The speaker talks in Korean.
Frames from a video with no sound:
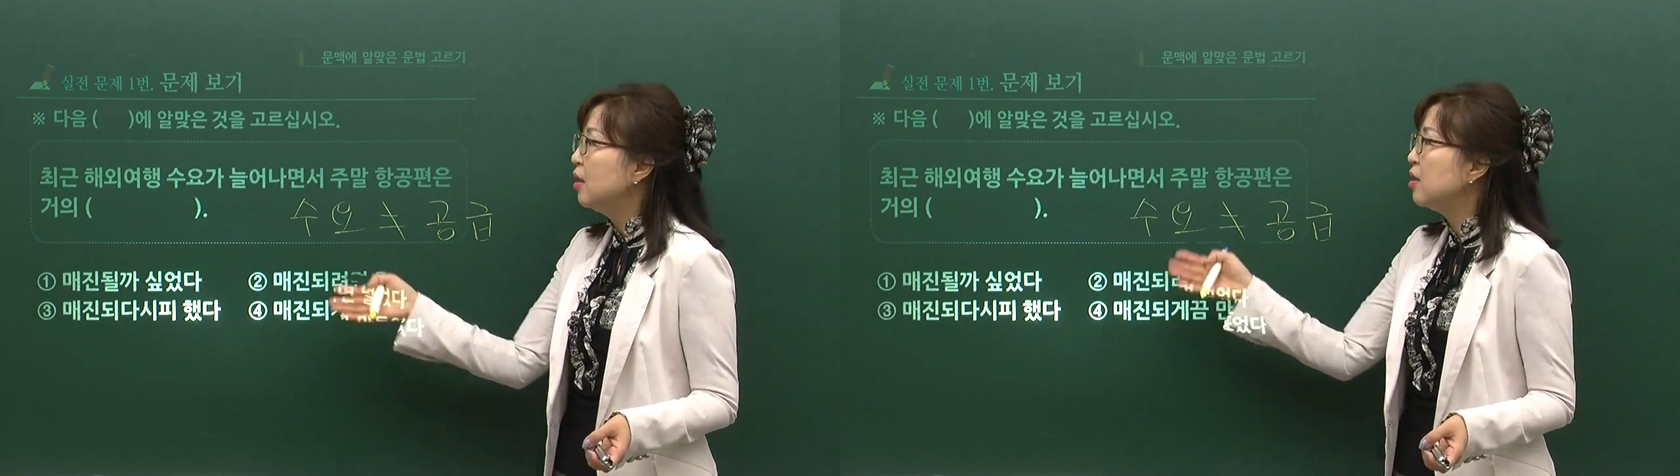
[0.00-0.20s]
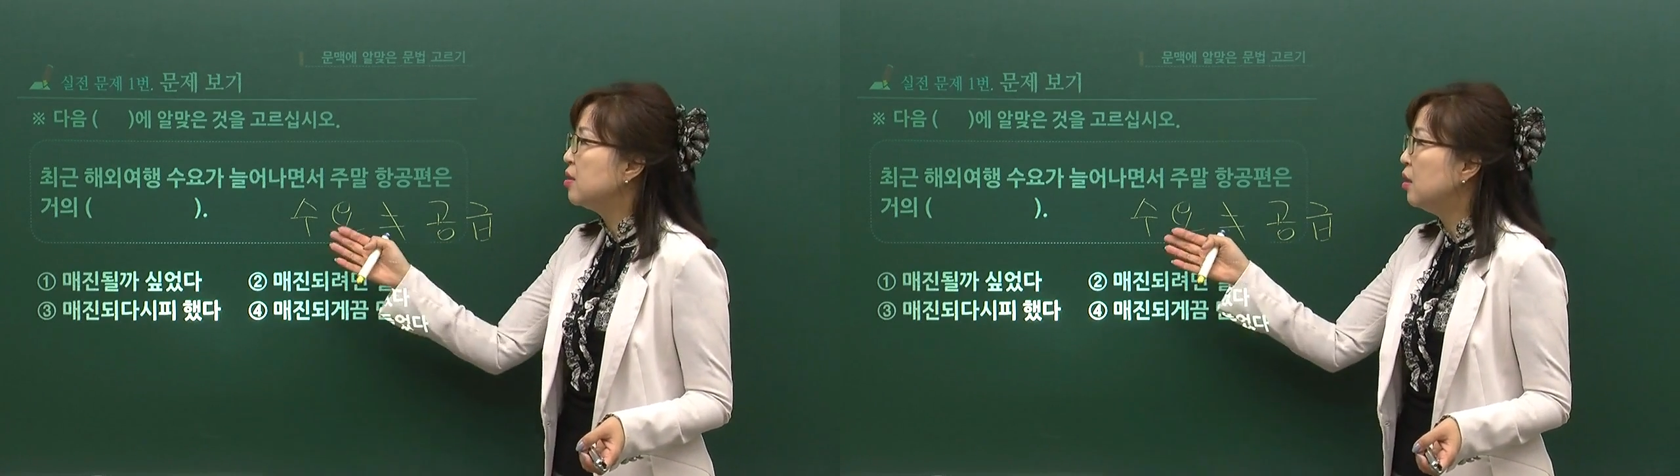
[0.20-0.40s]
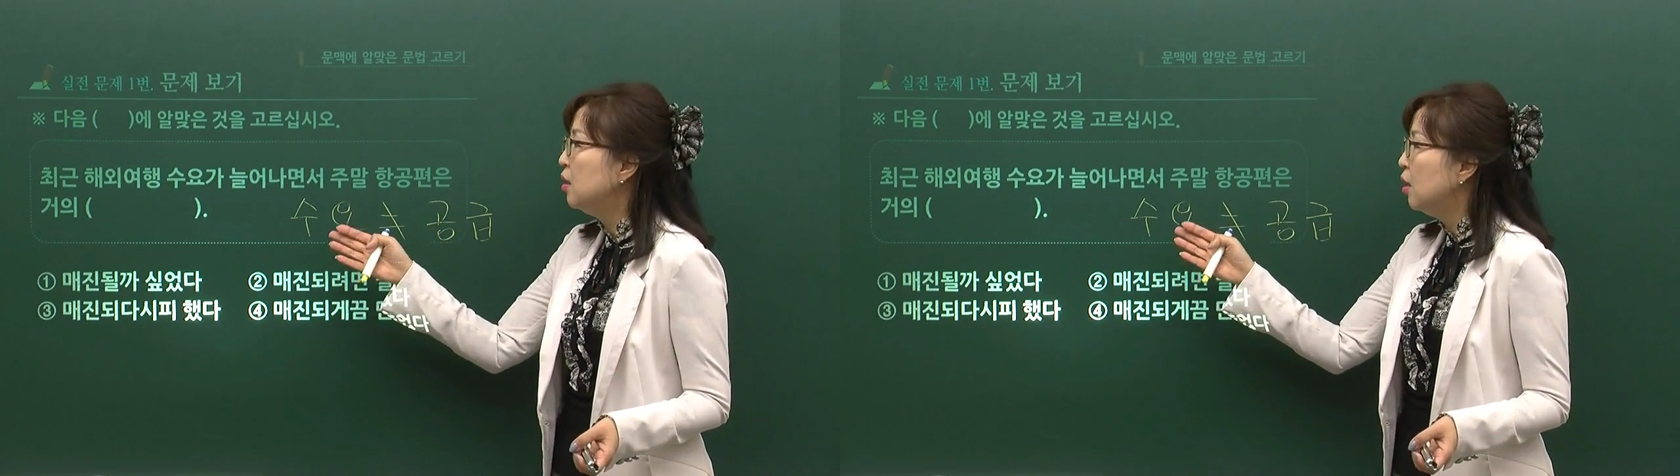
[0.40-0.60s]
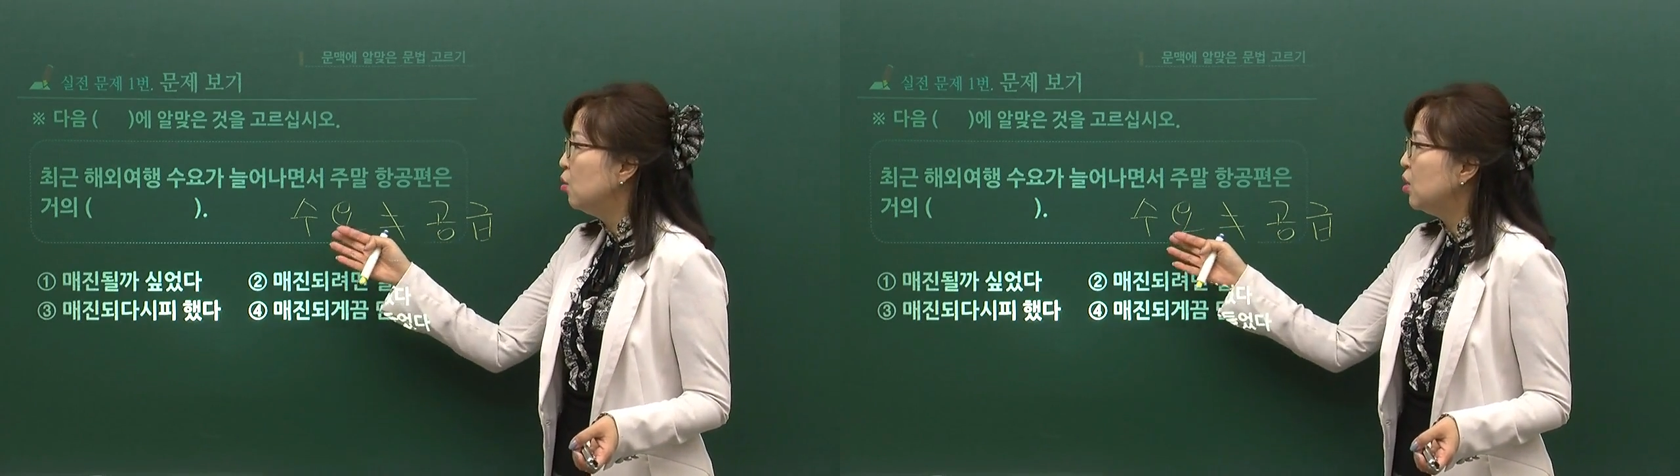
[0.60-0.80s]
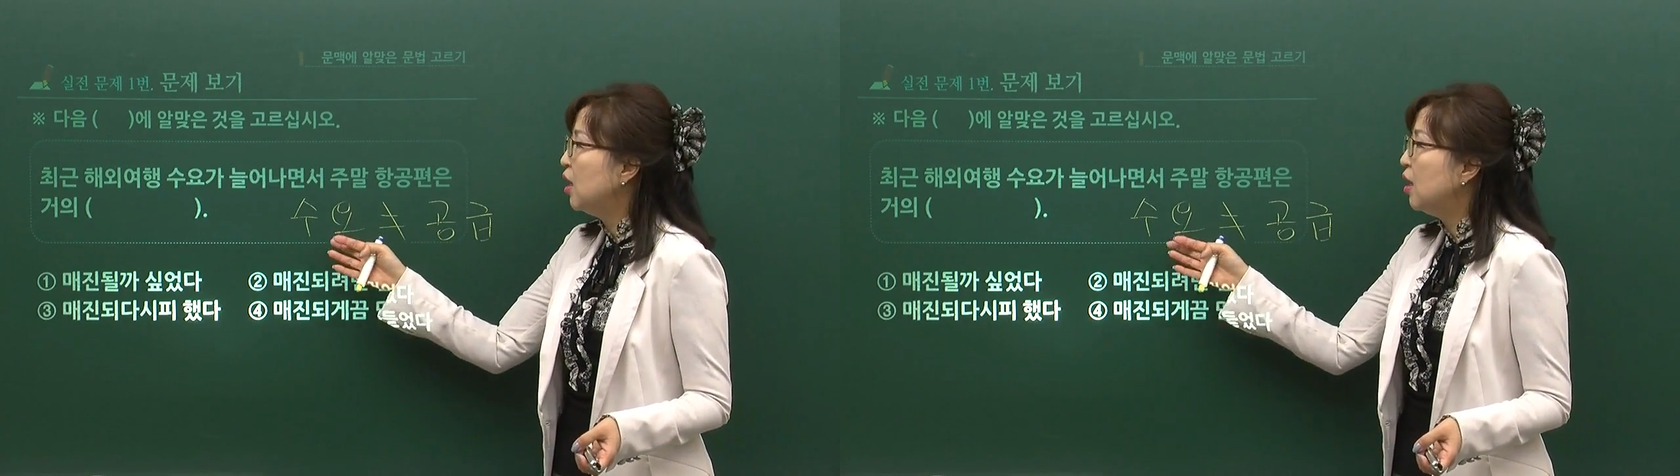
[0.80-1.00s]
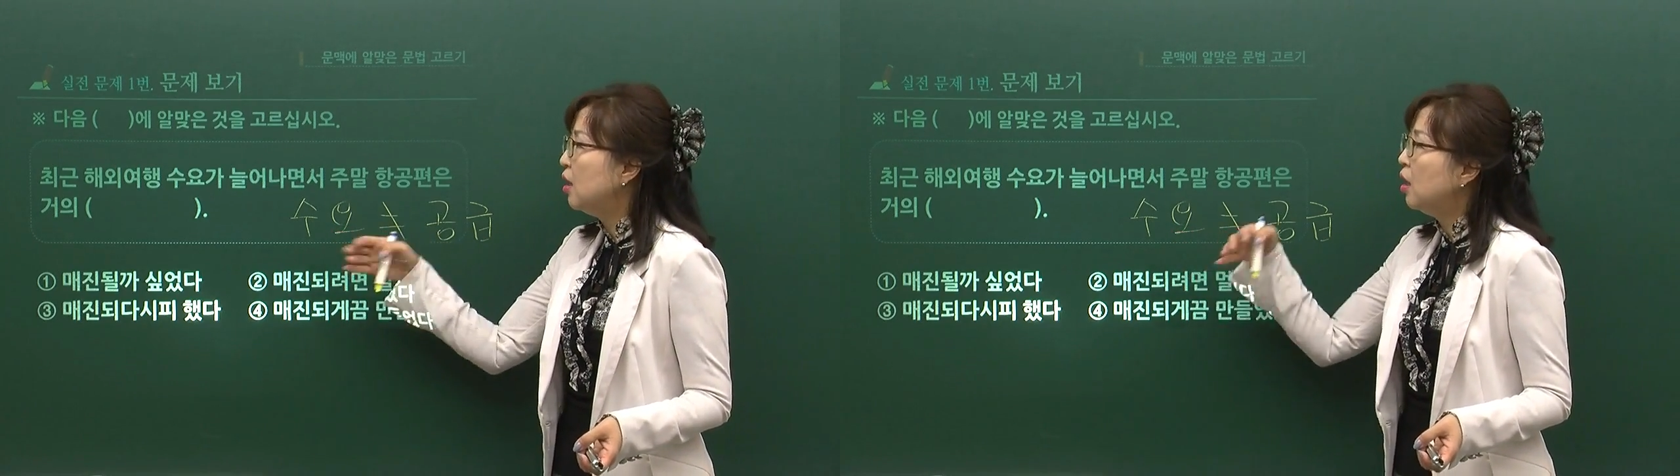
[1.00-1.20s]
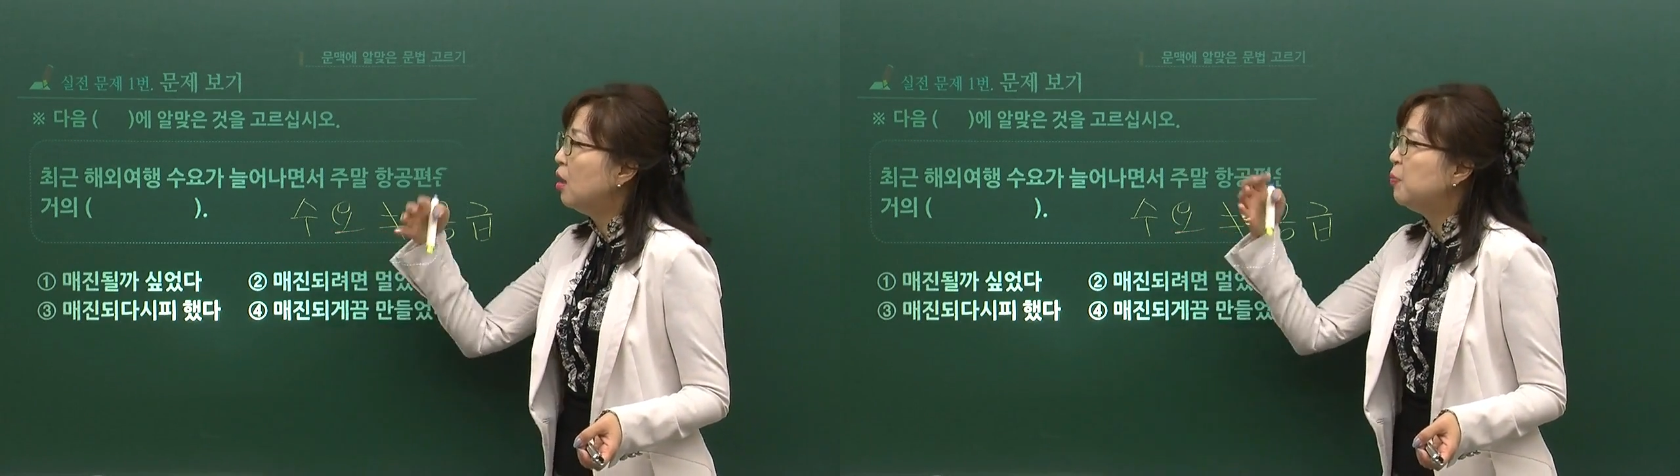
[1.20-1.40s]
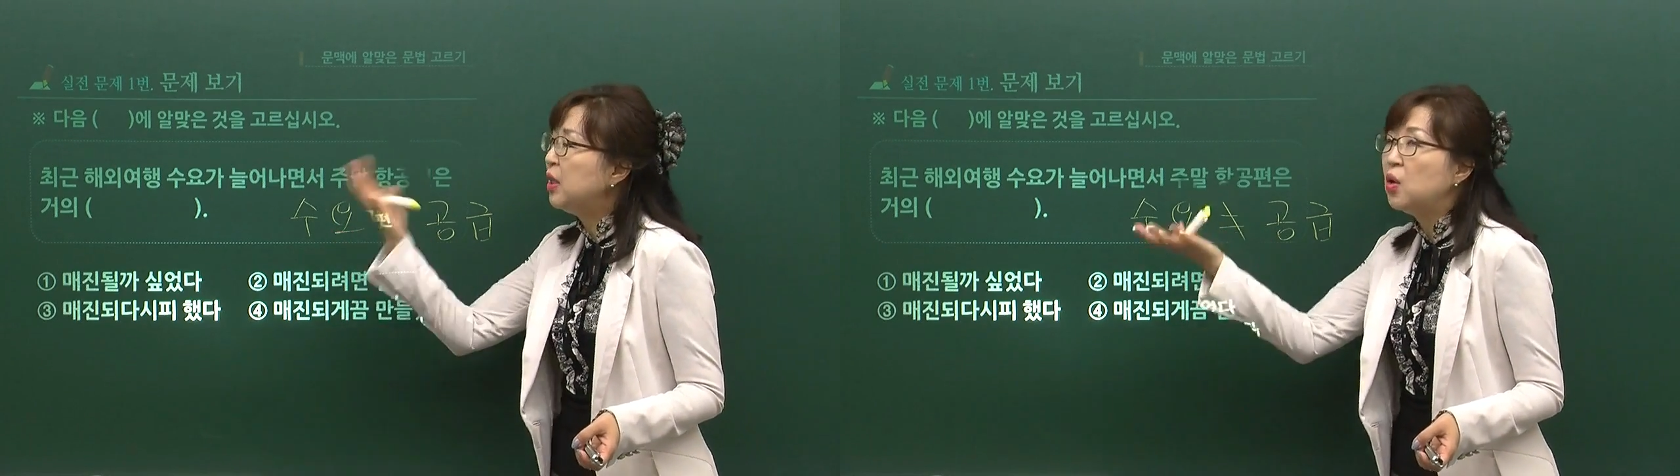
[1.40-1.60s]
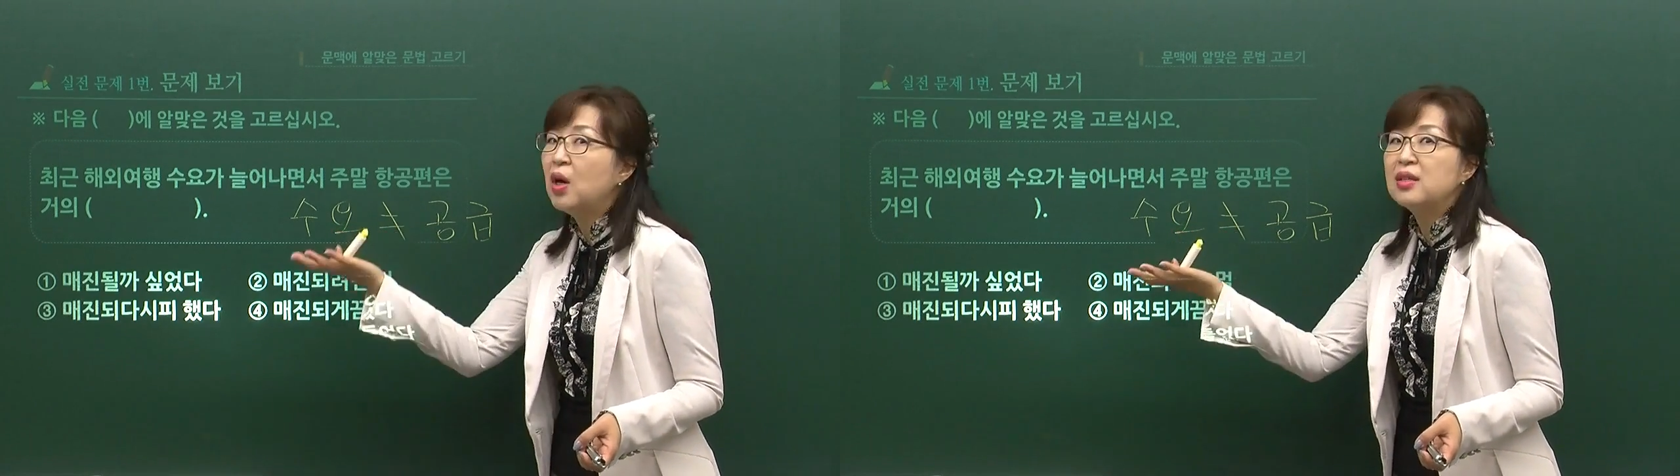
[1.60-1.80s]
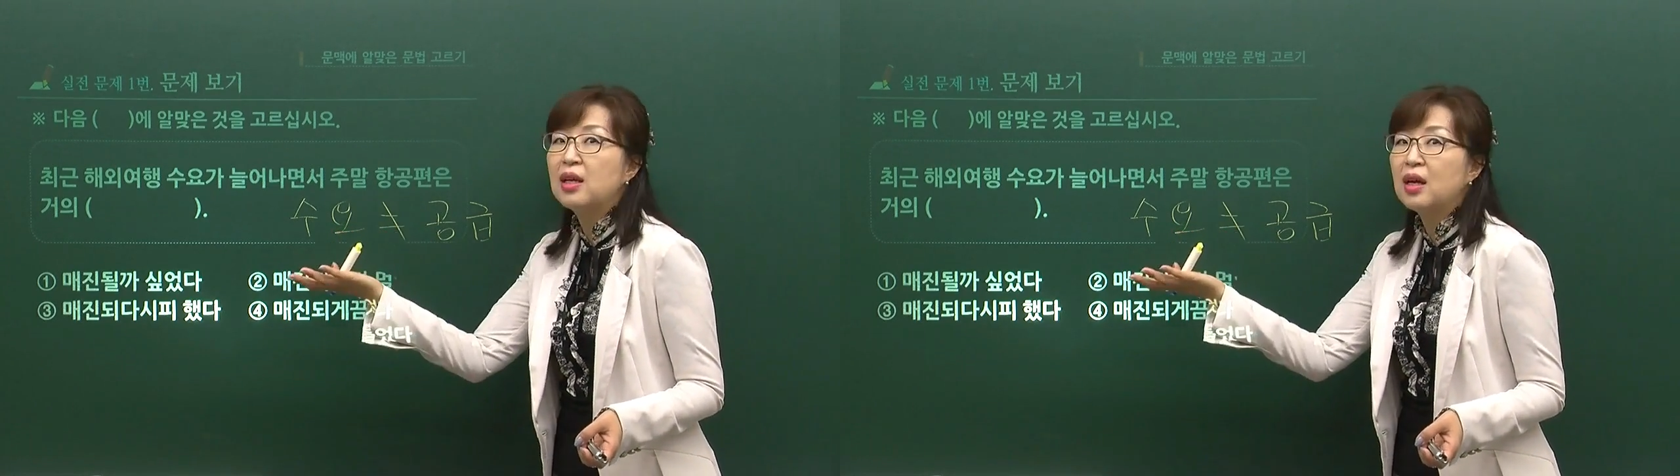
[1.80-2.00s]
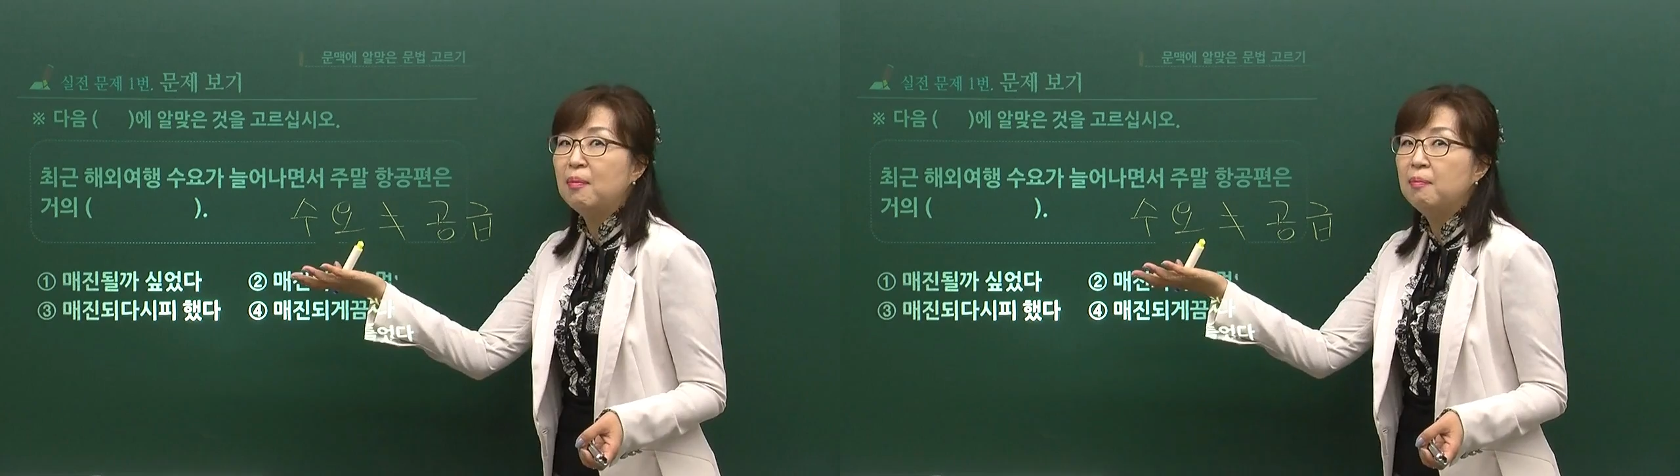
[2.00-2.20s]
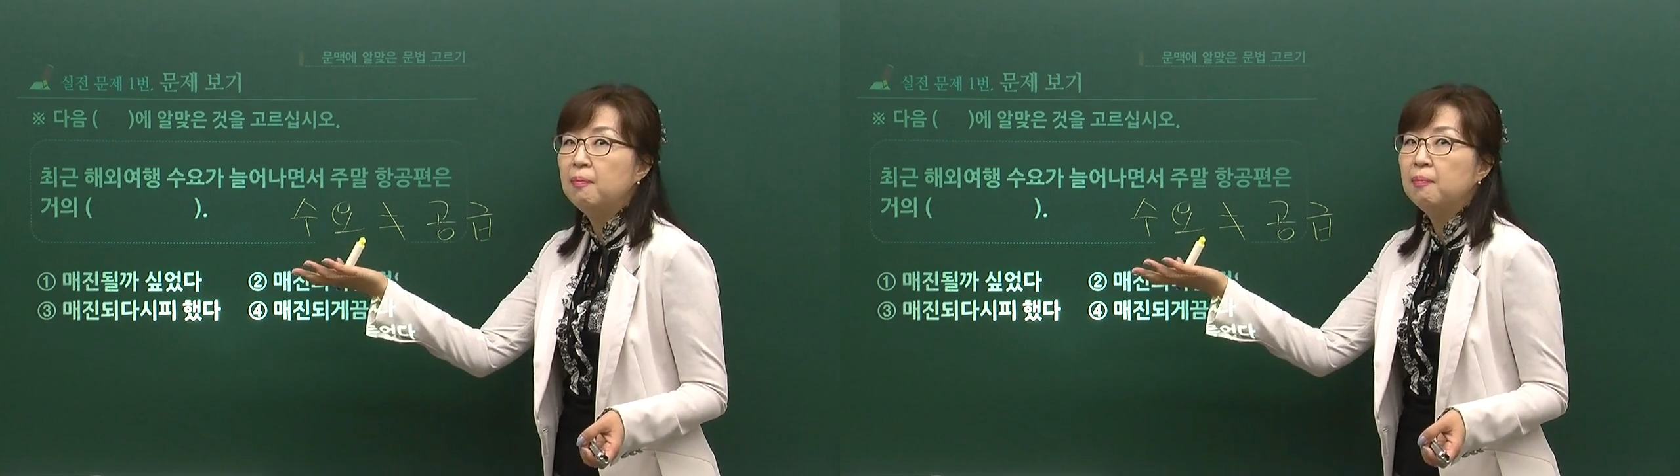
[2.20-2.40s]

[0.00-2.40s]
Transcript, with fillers: 그래서 우리가 어, 필요한 사람,